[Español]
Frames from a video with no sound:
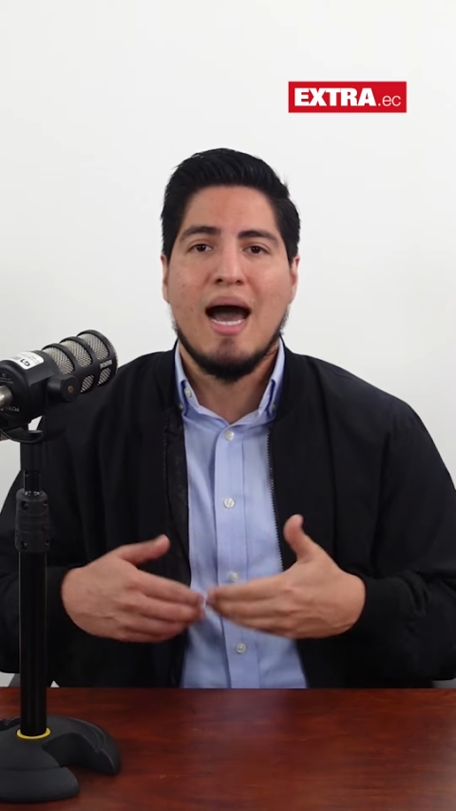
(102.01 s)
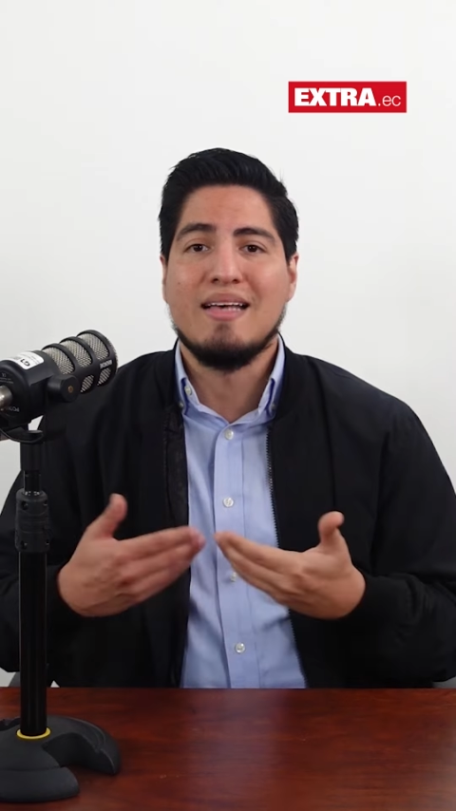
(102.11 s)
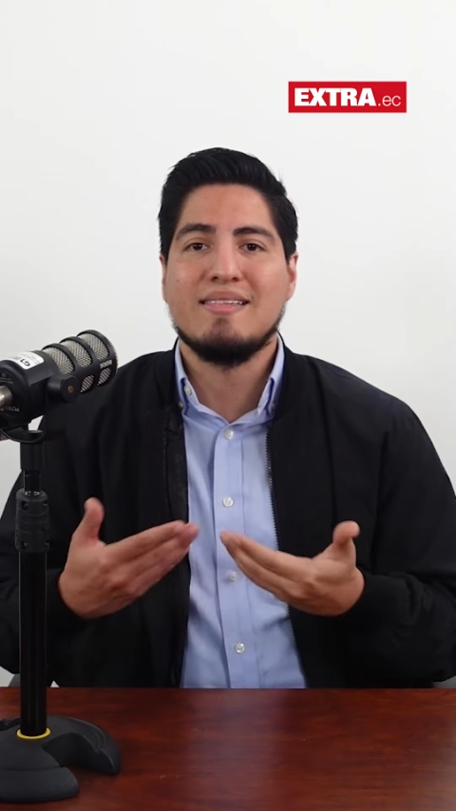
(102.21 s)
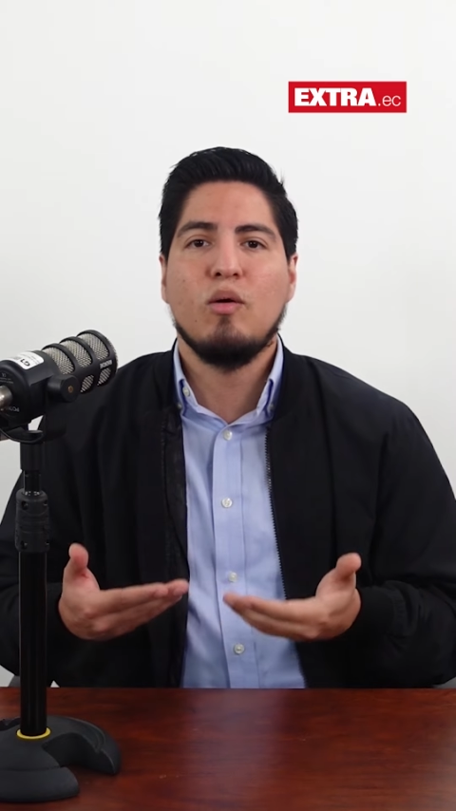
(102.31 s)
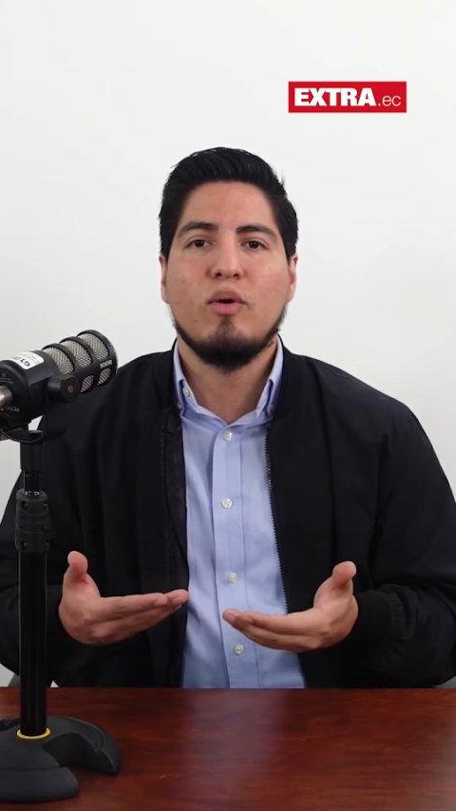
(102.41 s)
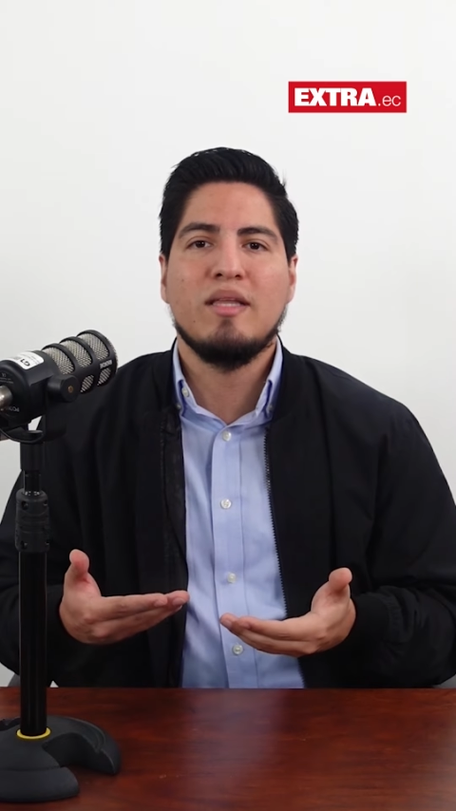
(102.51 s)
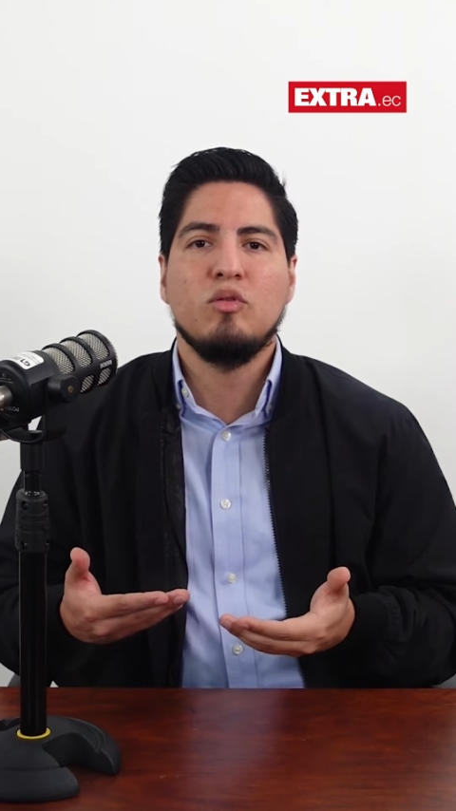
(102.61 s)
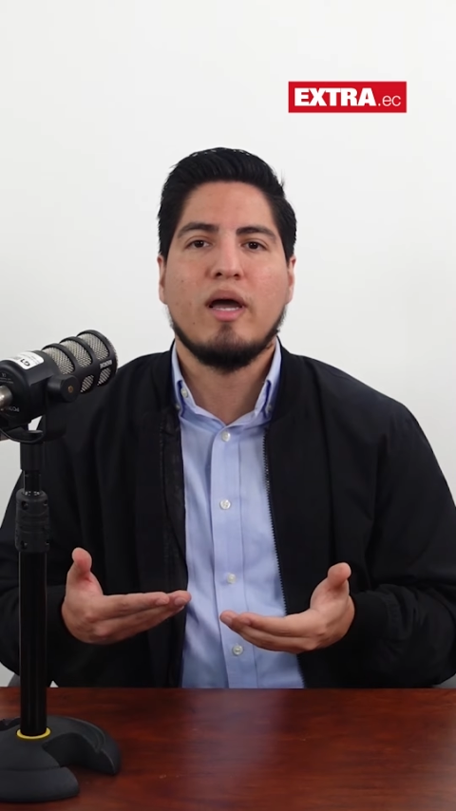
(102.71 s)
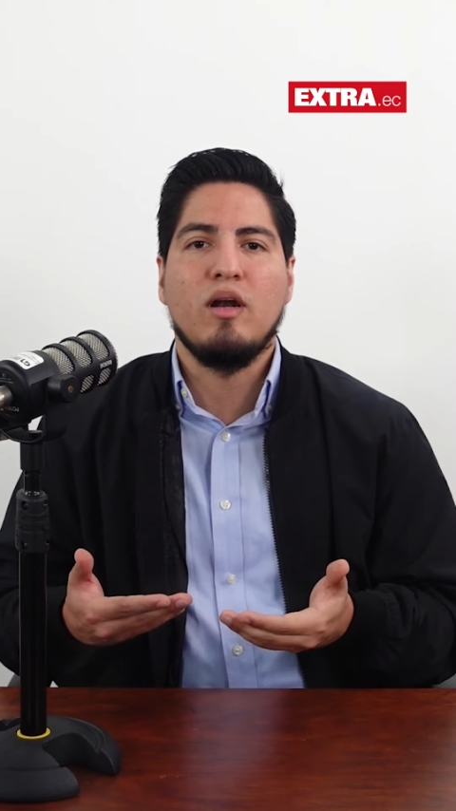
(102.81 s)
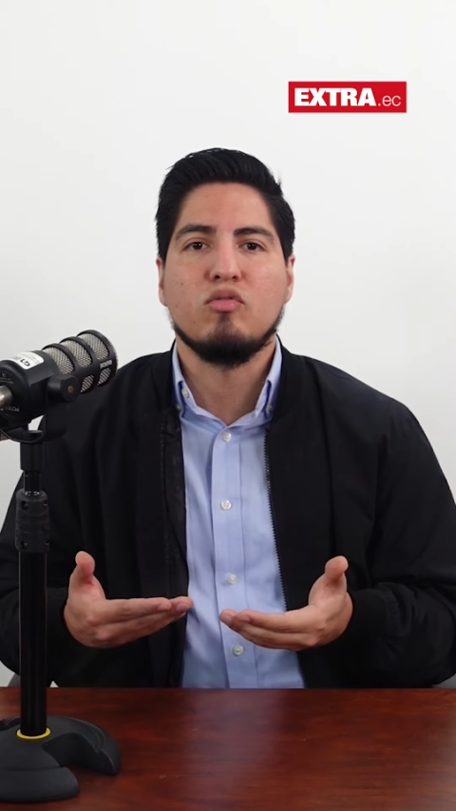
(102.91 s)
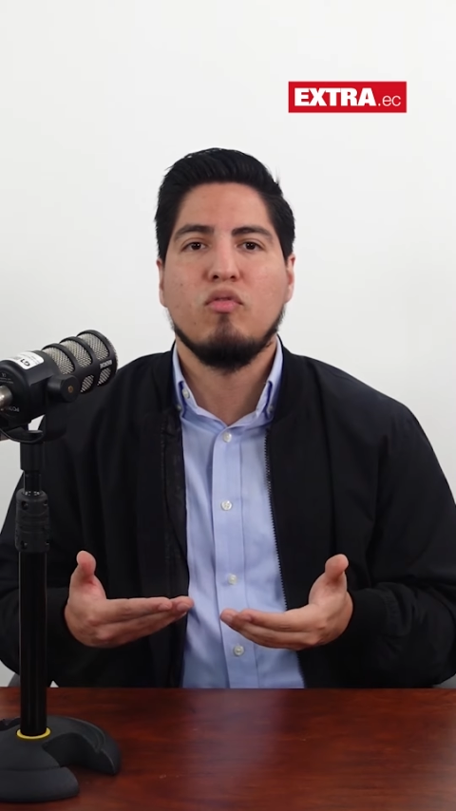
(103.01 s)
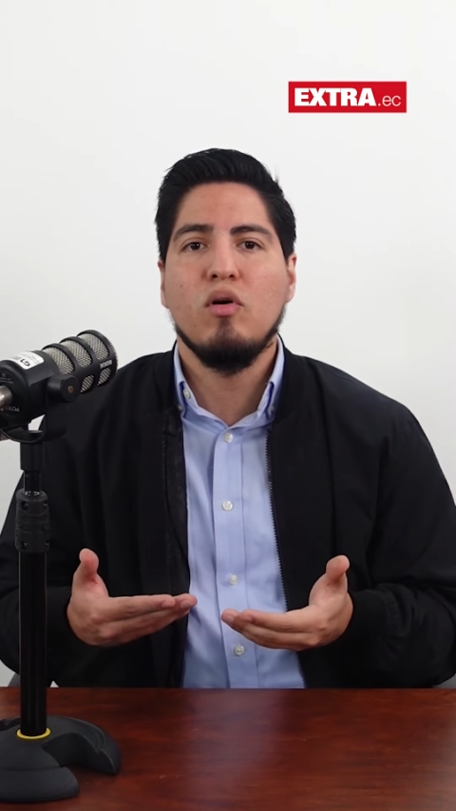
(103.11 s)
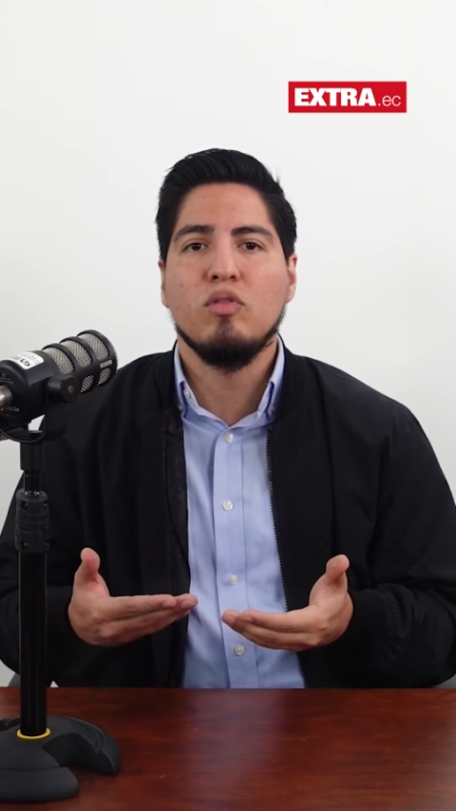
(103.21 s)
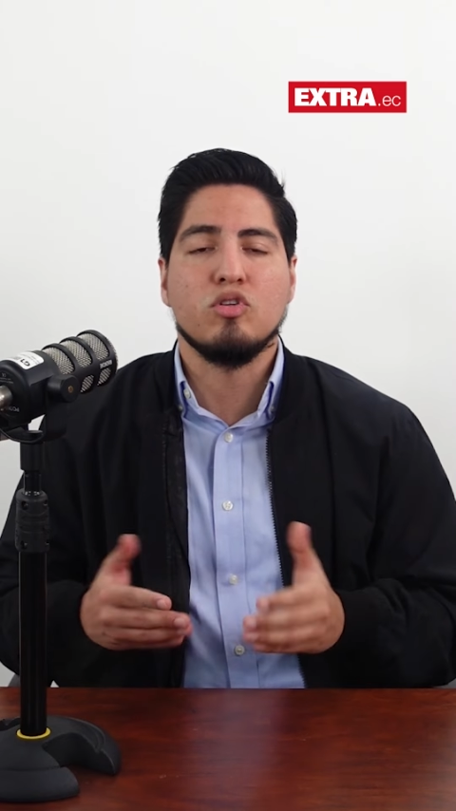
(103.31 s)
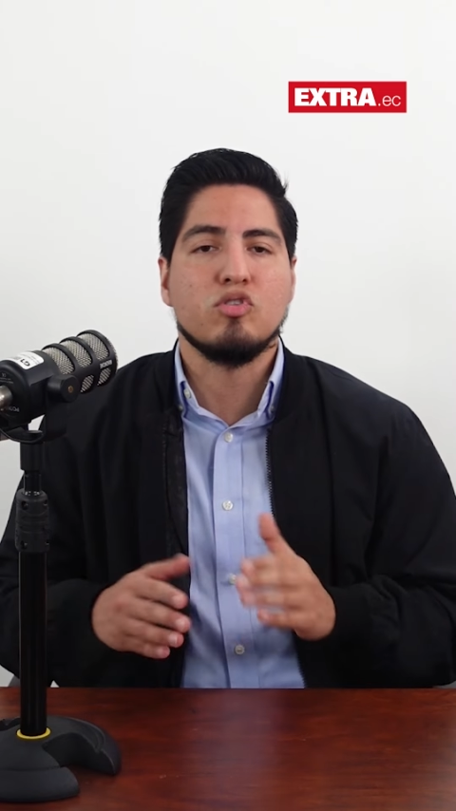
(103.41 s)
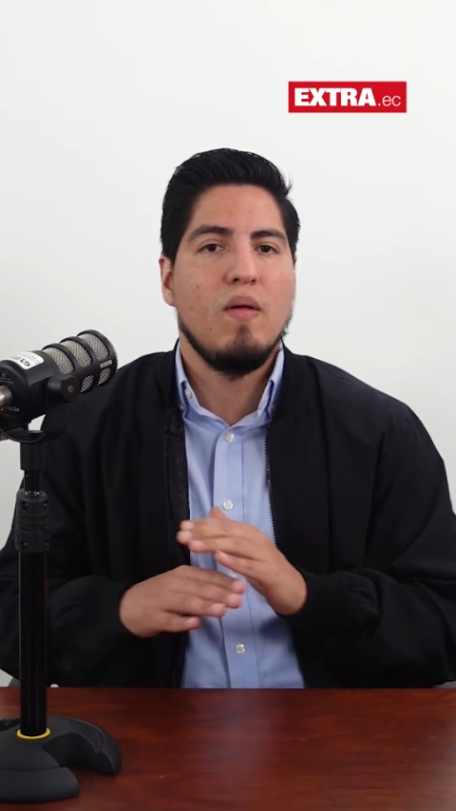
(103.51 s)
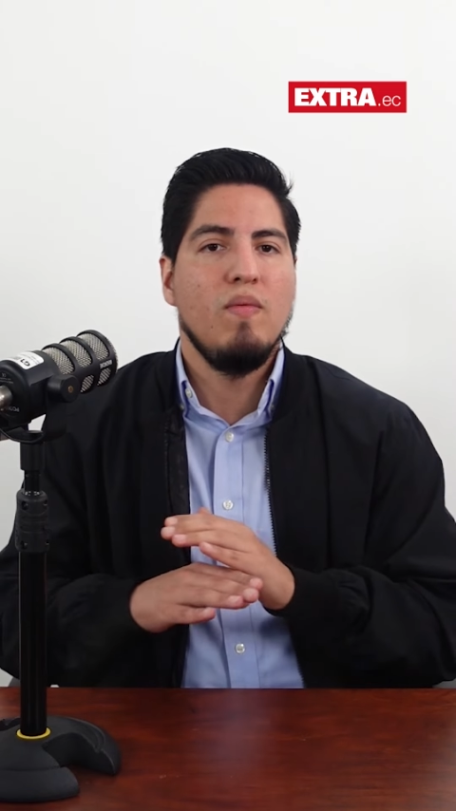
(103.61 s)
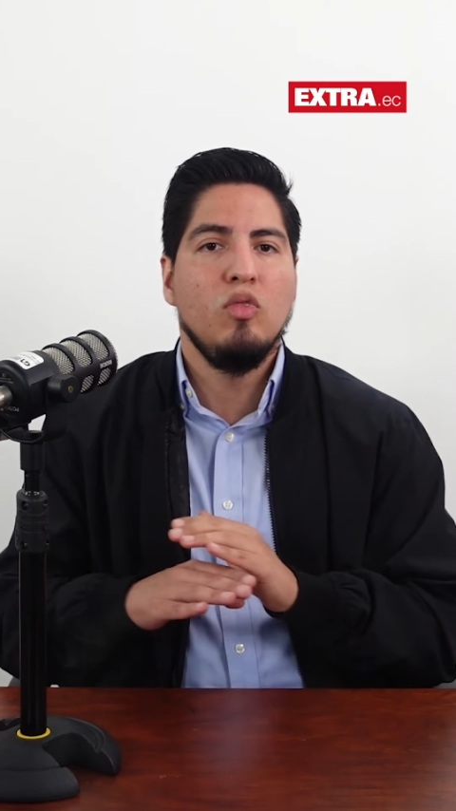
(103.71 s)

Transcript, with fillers: asegurando que los fondos